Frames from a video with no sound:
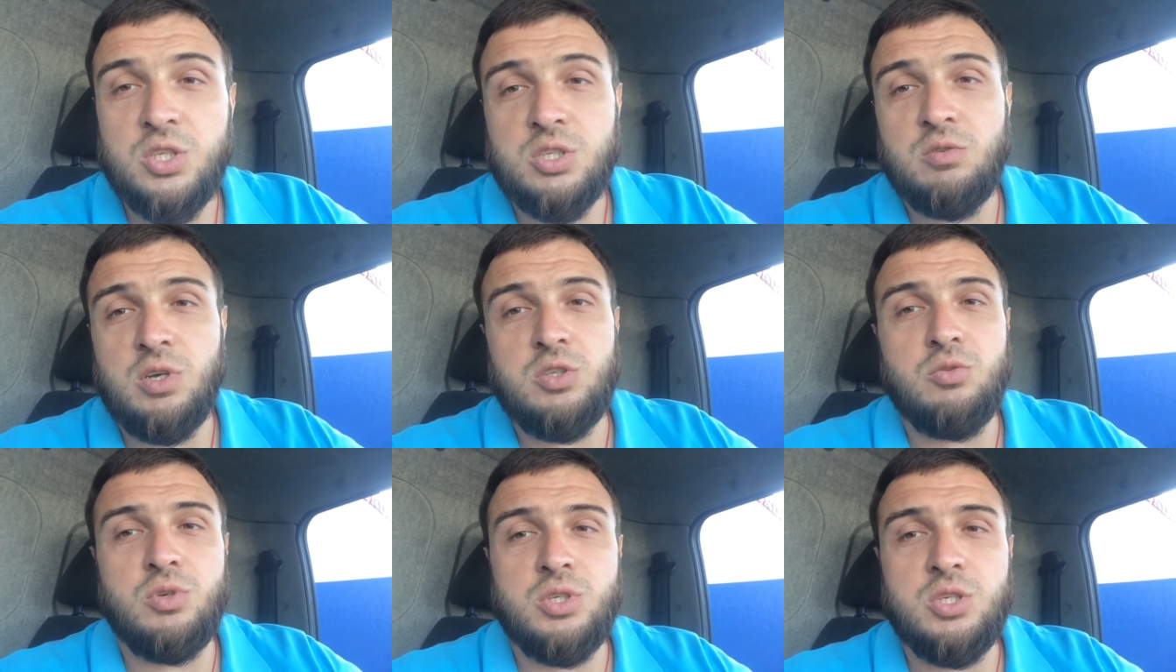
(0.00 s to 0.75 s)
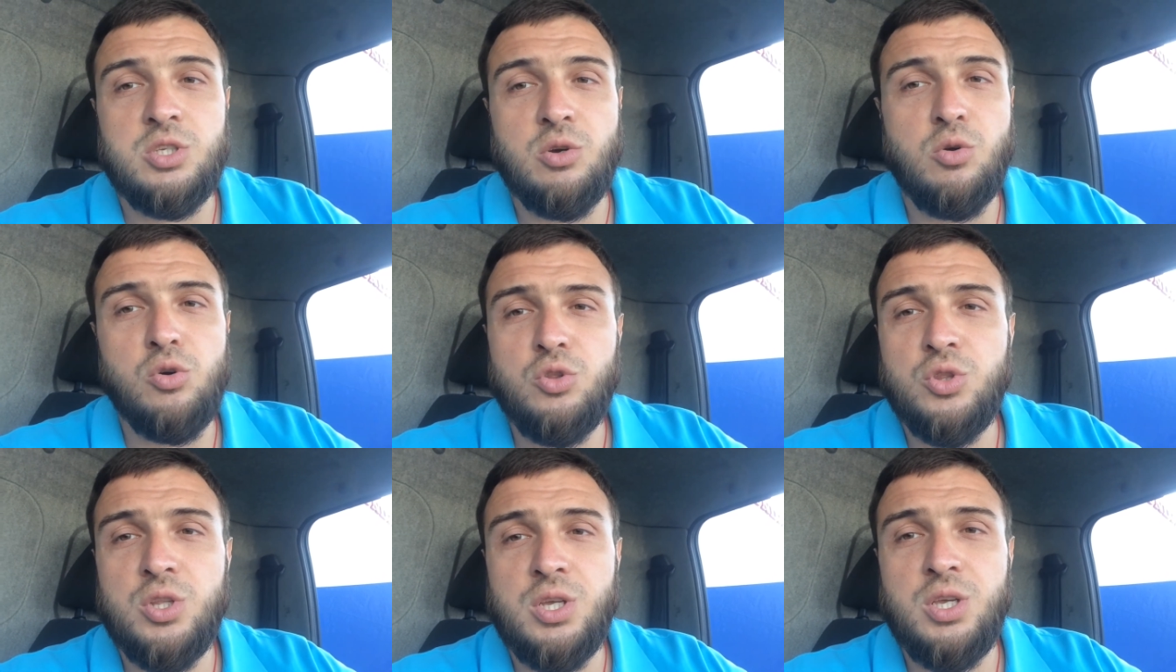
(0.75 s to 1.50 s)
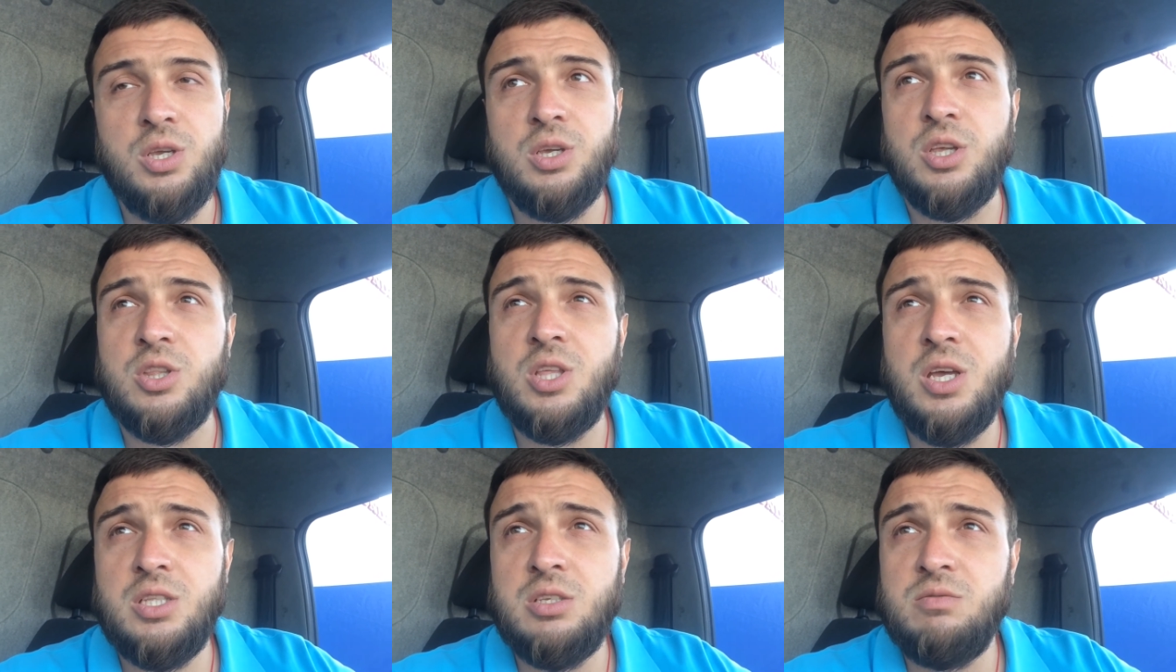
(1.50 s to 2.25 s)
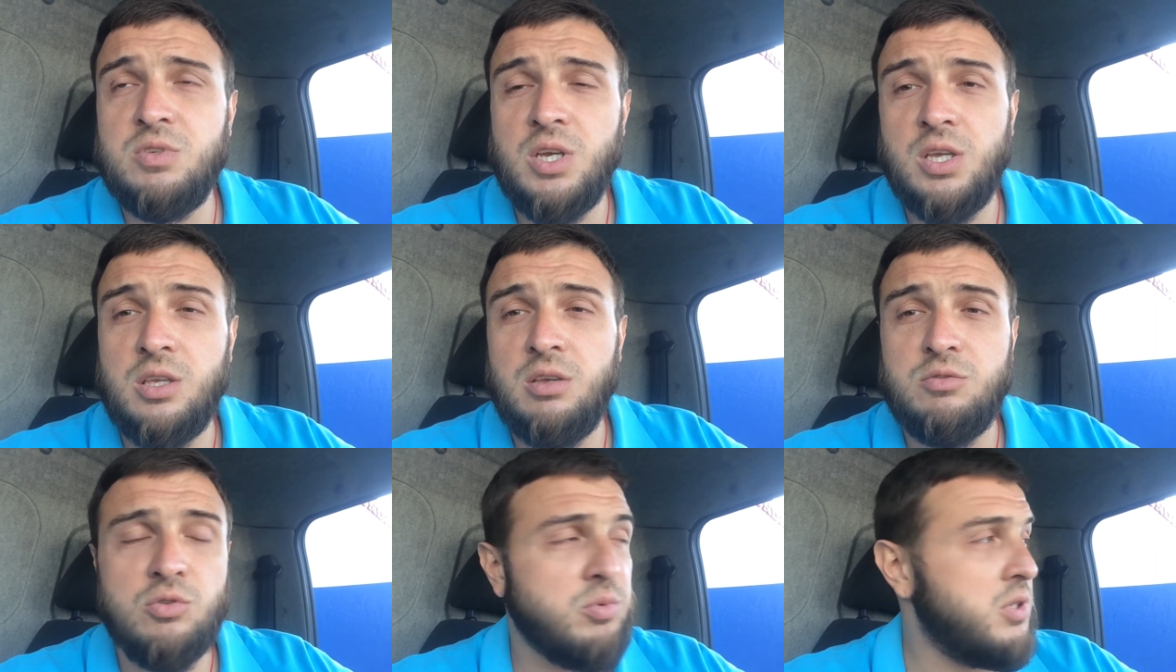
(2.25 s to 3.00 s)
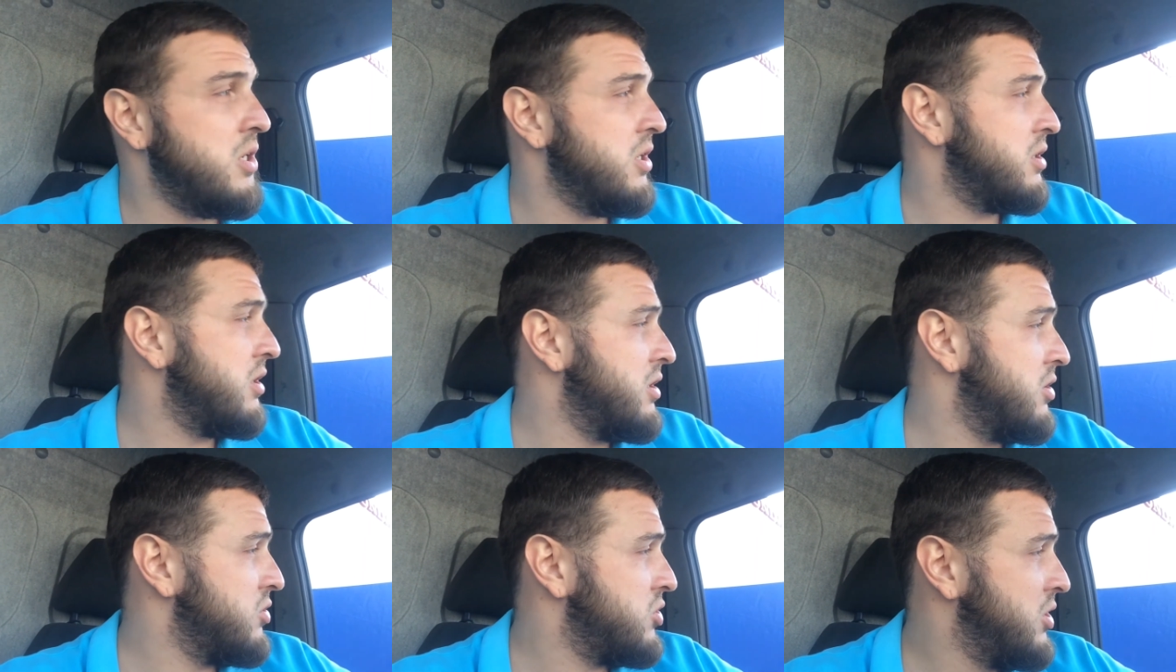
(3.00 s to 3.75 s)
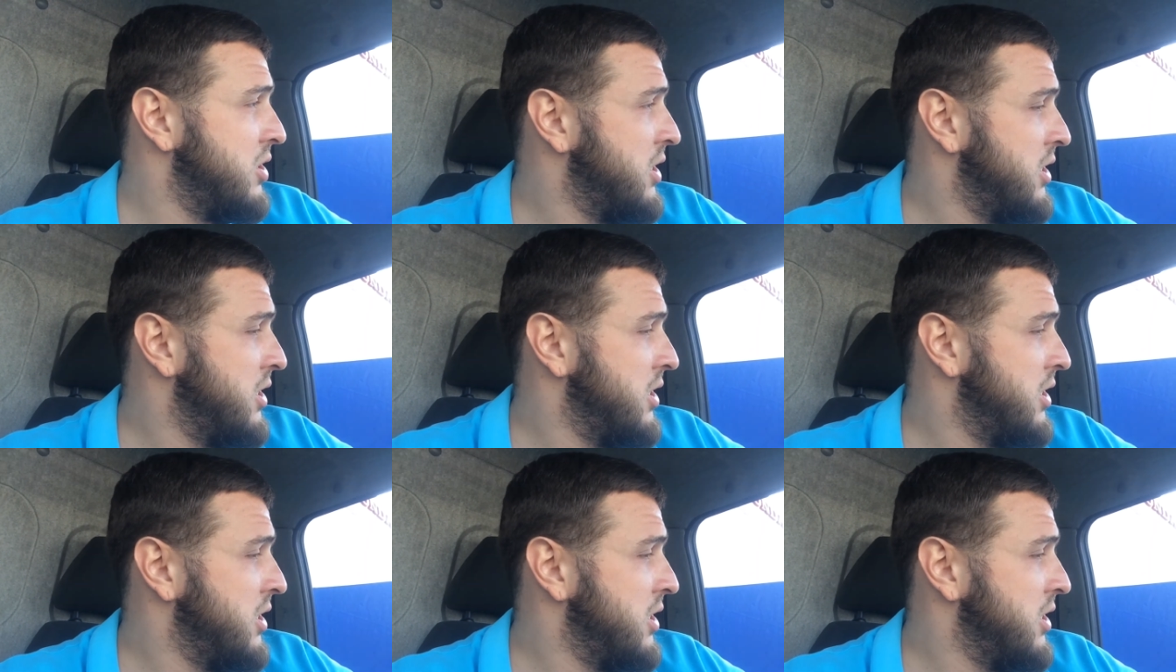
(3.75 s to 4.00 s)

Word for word: называется у них здесь и Honda, и китайцы всякие, и все подряд, короче.